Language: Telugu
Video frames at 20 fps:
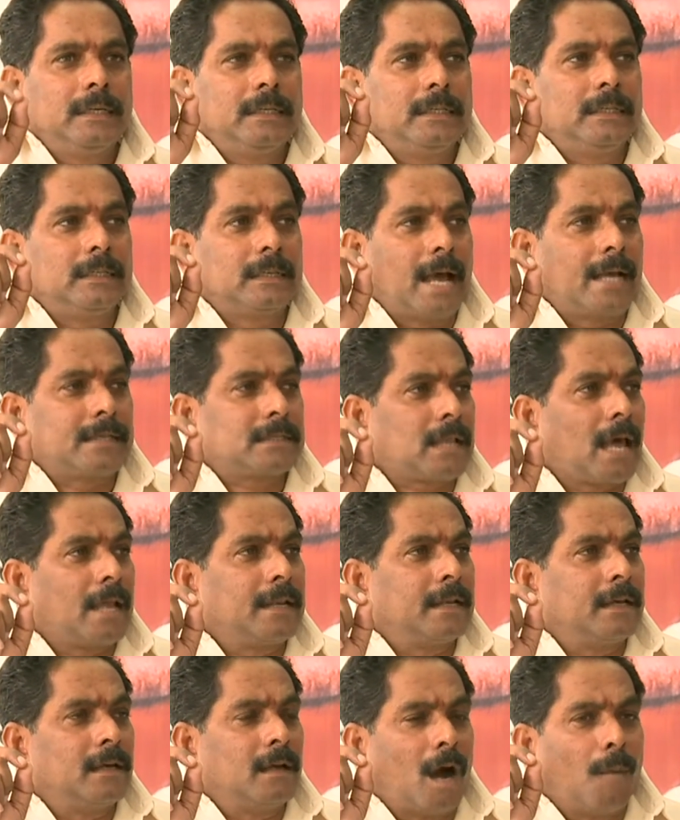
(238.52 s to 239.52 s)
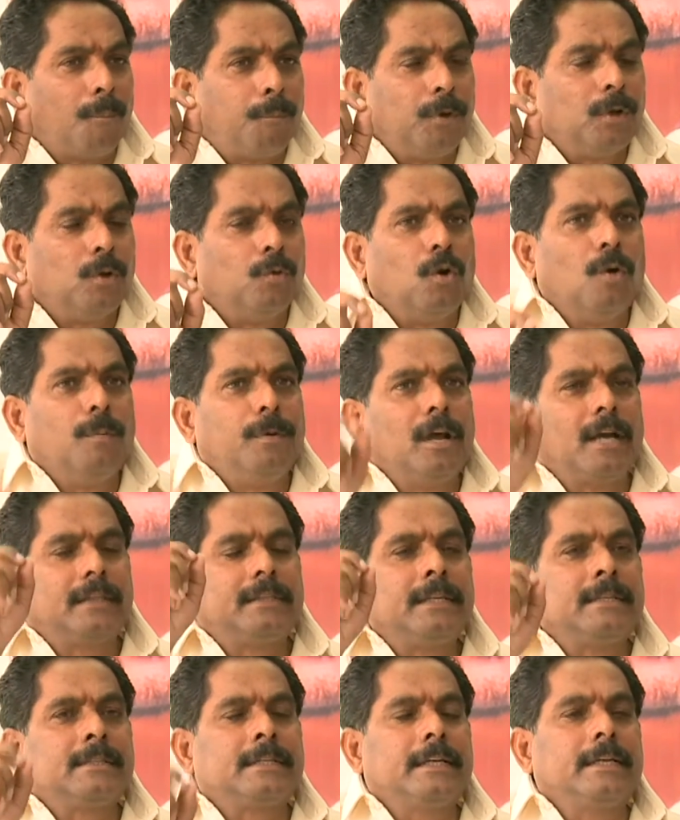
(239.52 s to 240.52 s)
ఈ రాష్ట్రాన్ని అప్పులు ఊపిలో
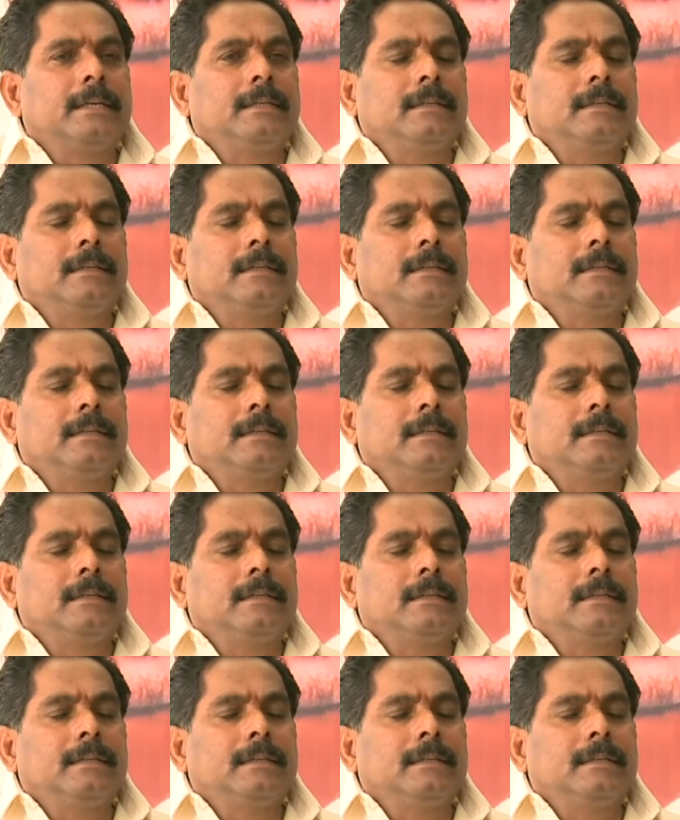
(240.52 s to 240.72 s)
దించి